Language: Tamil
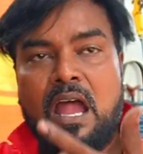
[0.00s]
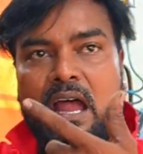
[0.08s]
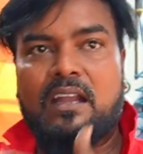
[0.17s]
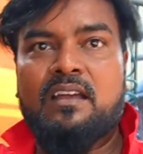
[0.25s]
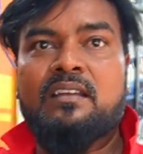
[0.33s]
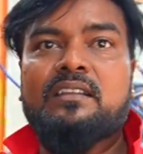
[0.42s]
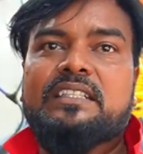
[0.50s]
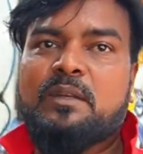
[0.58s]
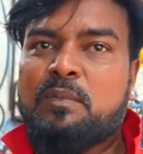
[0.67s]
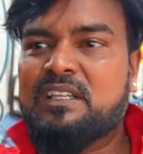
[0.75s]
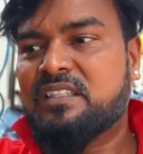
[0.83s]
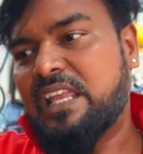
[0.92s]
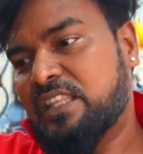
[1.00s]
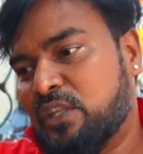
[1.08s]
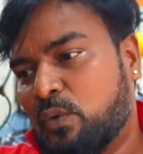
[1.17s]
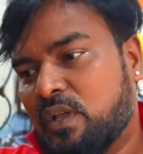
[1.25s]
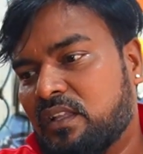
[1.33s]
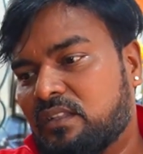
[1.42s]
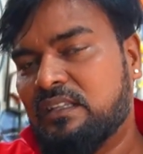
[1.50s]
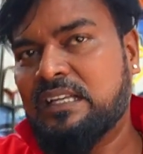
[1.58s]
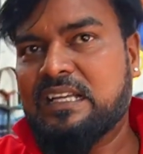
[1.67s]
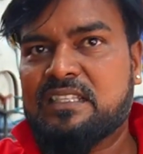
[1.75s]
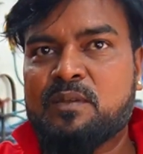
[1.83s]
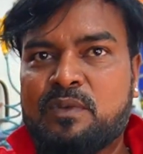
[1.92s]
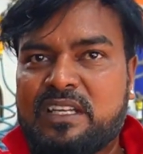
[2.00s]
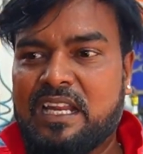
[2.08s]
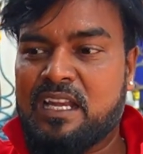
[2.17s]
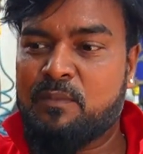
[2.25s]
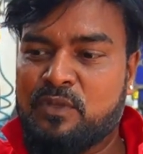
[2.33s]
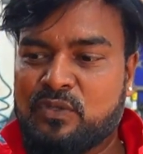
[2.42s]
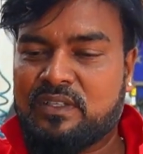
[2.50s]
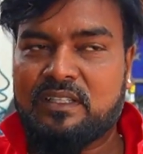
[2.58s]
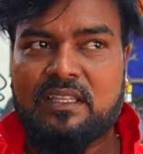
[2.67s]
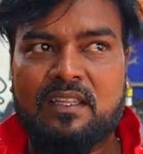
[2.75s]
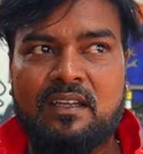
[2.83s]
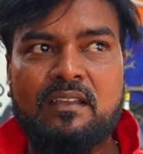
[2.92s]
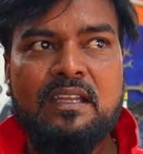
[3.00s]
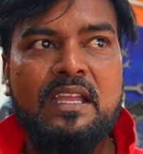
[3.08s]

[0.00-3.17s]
ஆனால் ட்ரிபிள்ஸ் ஏற்றக்கூடாது நான் கஸ்டமர் எல்லாமே சொல்கிறதா தான்